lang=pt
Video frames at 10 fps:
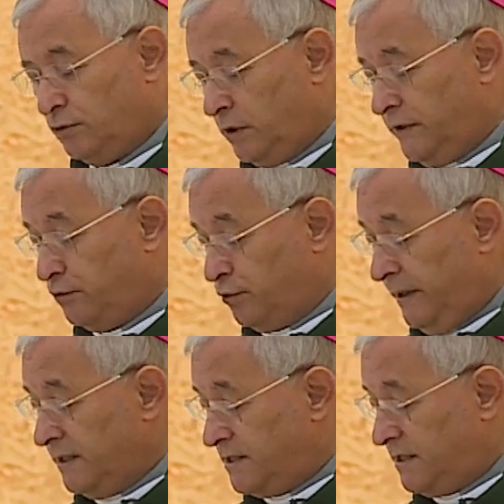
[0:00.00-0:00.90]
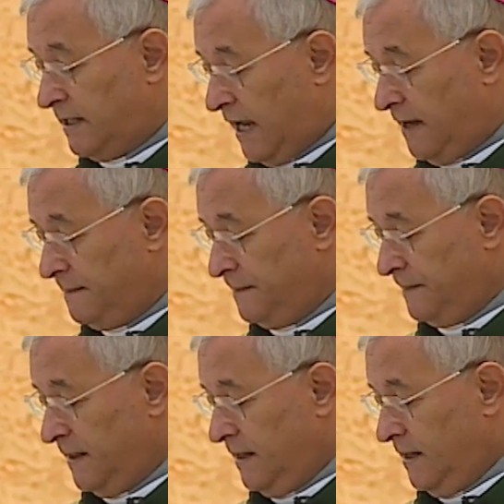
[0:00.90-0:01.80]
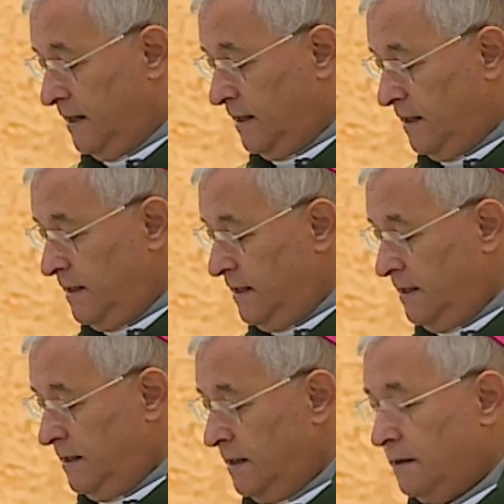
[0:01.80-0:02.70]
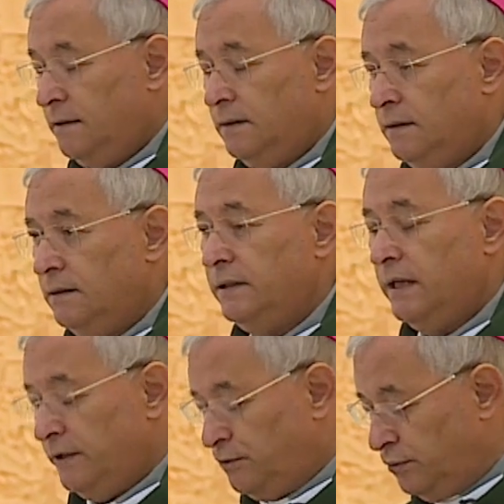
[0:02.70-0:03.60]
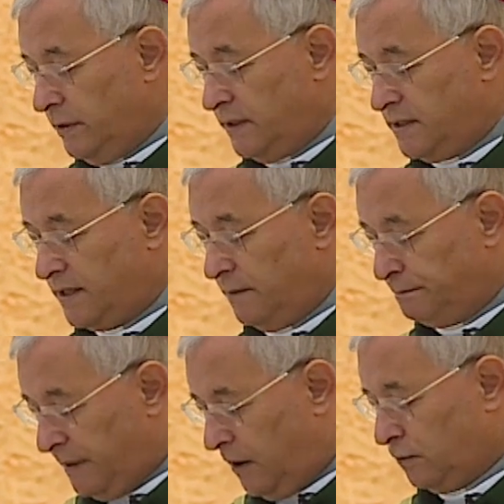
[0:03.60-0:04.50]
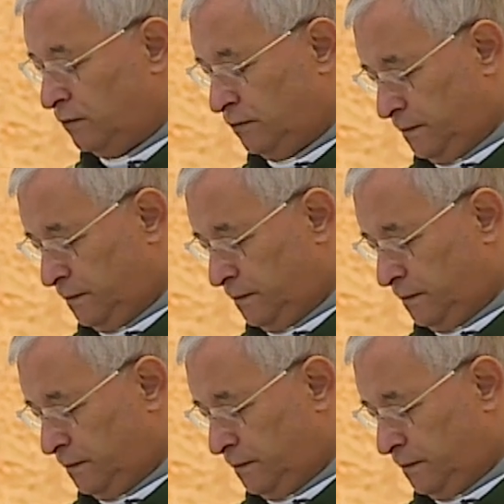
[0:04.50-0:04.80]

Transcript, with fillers: do livro do Bendecirá. Sirá e na leitura de São Paulo.